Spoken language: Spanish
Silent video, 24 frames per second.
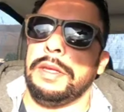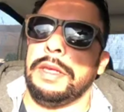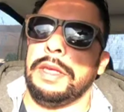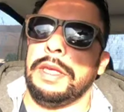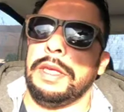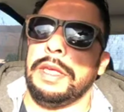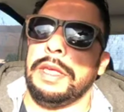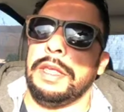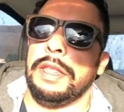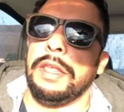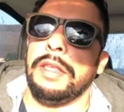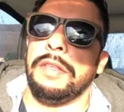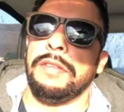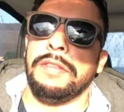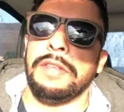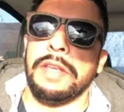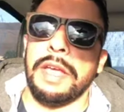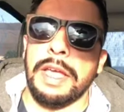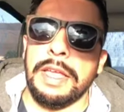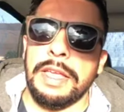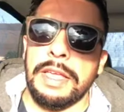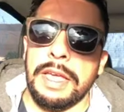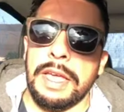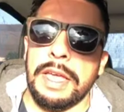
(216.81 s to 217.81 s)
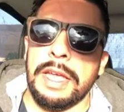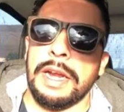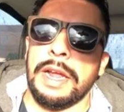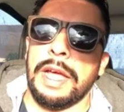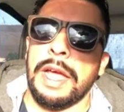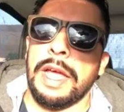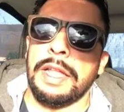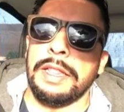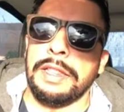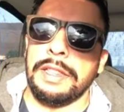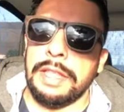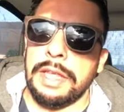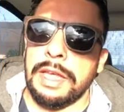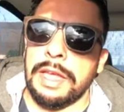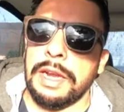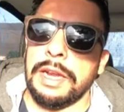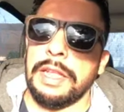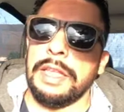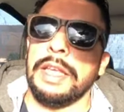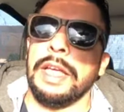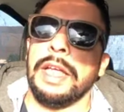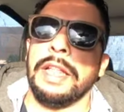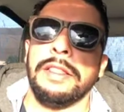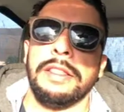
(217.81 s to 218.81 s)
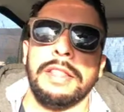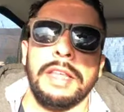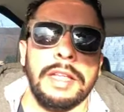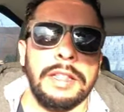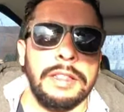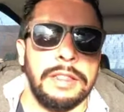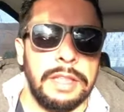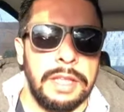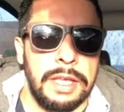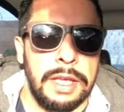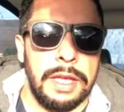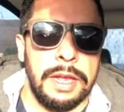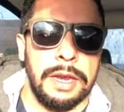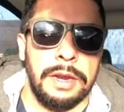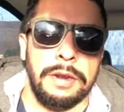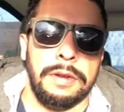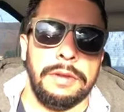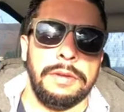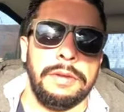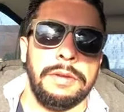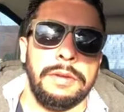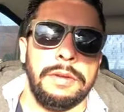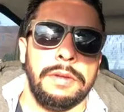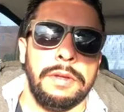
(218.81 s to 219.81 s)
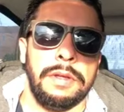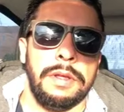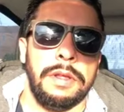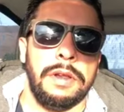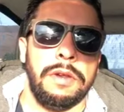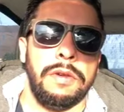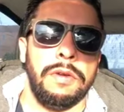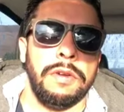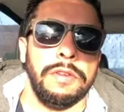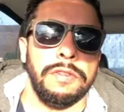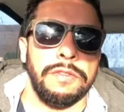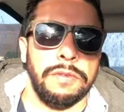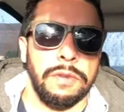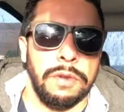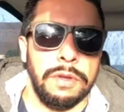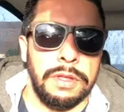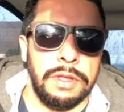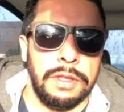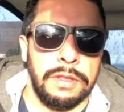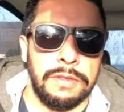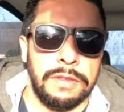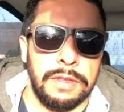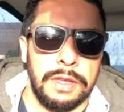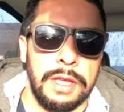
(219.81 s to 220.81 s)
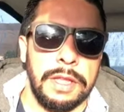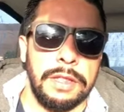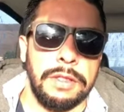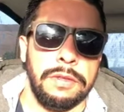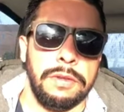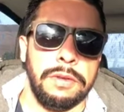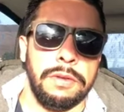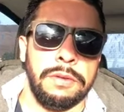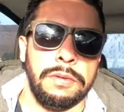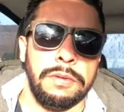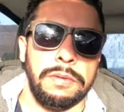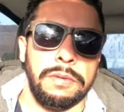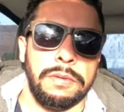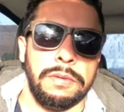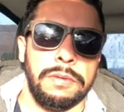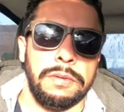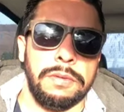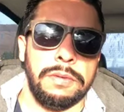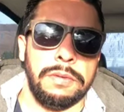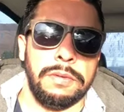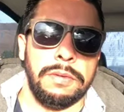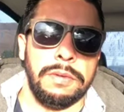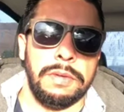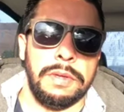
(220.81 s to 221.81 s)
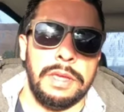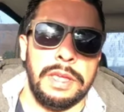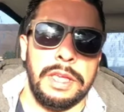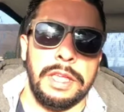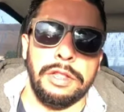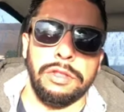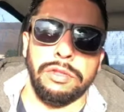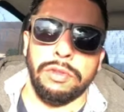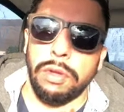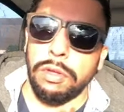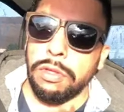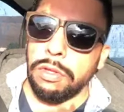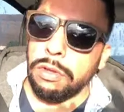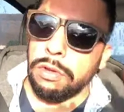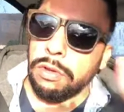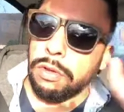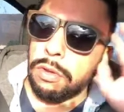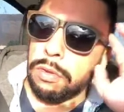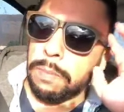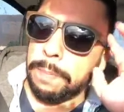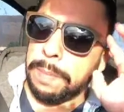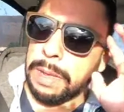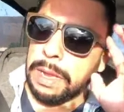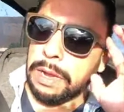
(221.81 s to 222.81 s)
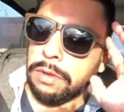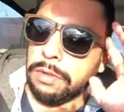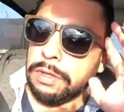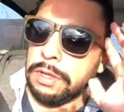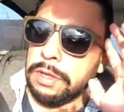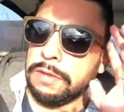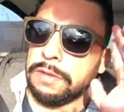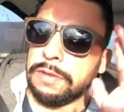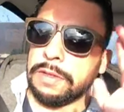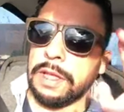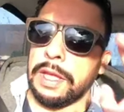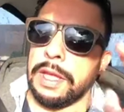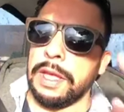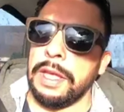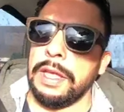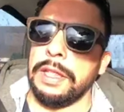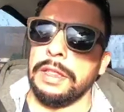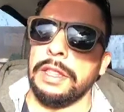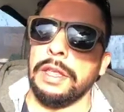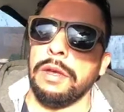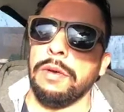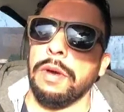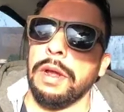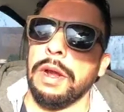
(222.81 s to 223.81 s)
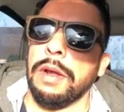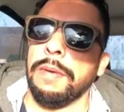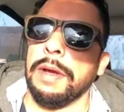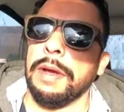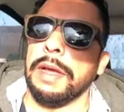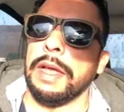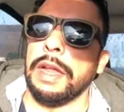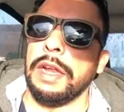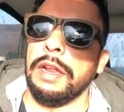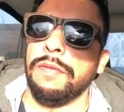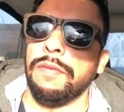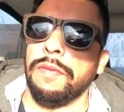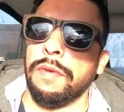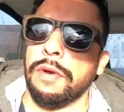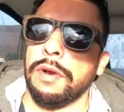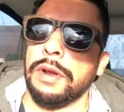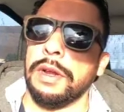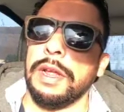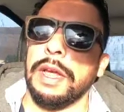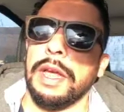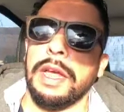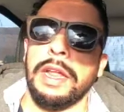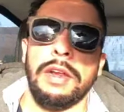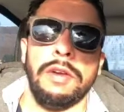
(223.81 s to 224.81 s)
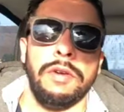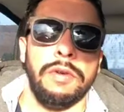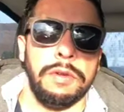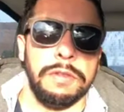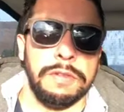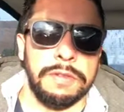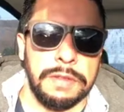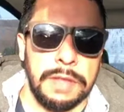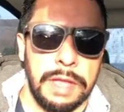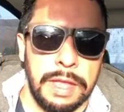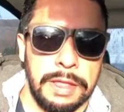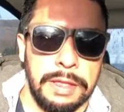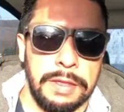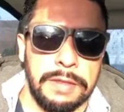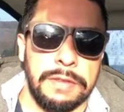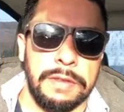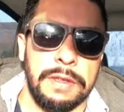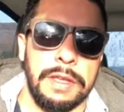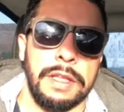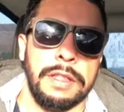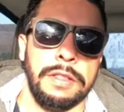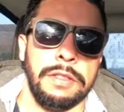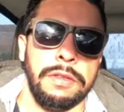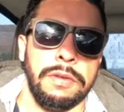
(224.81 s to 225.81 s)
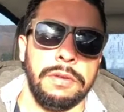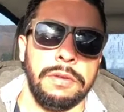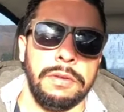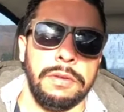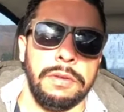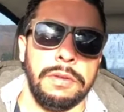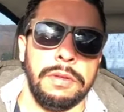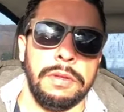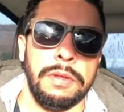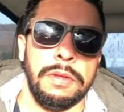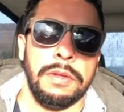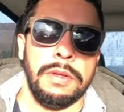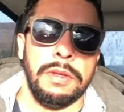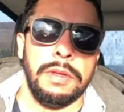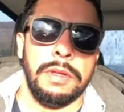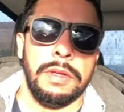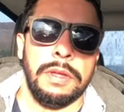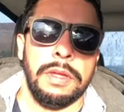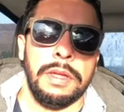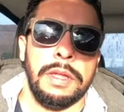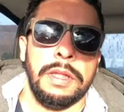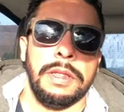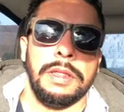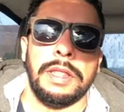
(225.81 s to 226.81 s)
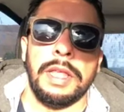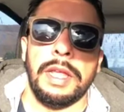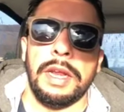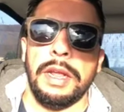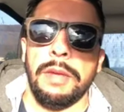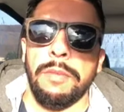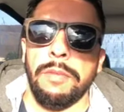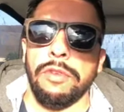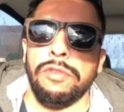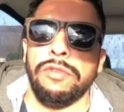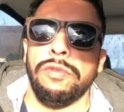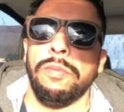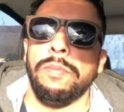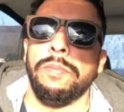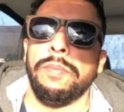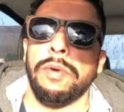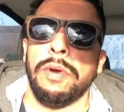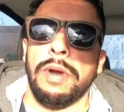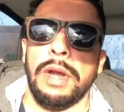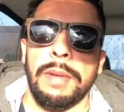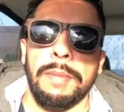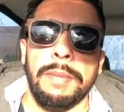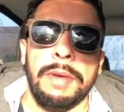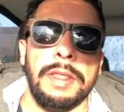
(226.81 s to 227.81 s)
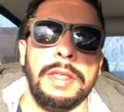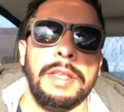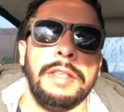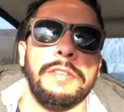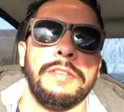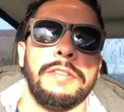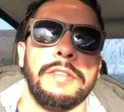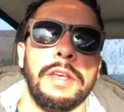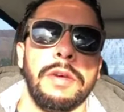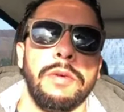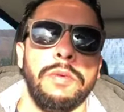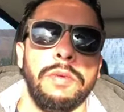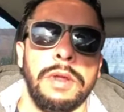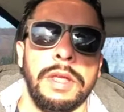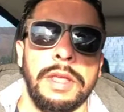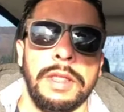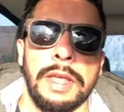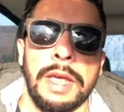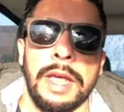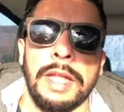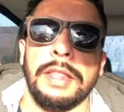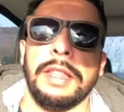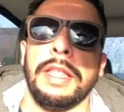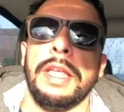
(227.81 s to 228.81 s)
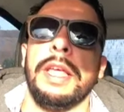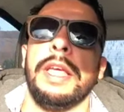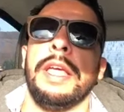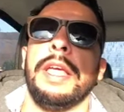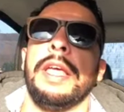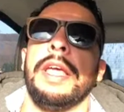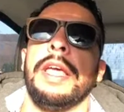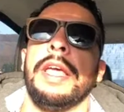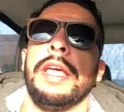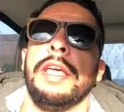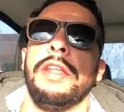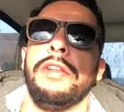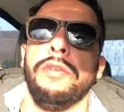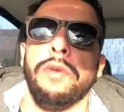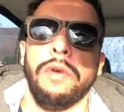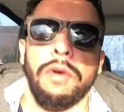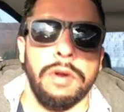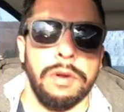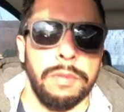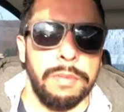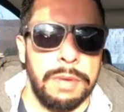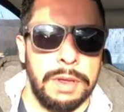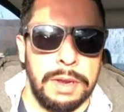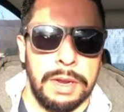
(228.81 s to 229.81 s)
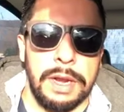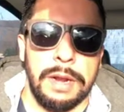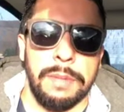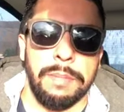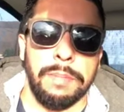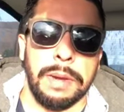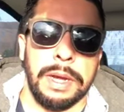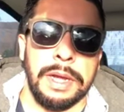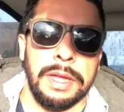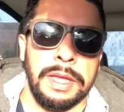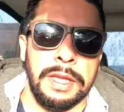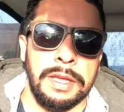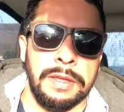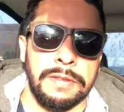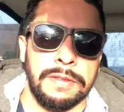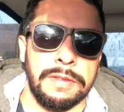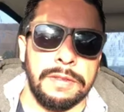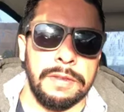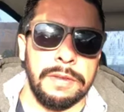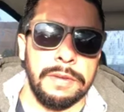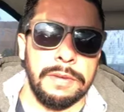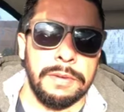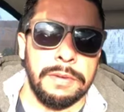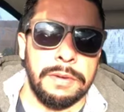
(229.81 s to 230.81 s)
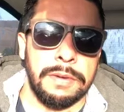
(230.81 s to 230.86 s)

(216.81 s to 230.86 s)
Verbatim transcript: y desde ayer, antier y anteantier lo estoy diciendo y todo periodista en Tijuana, Baja California lo está diciendo. Tenemos un problema de inseguridad enorme en el país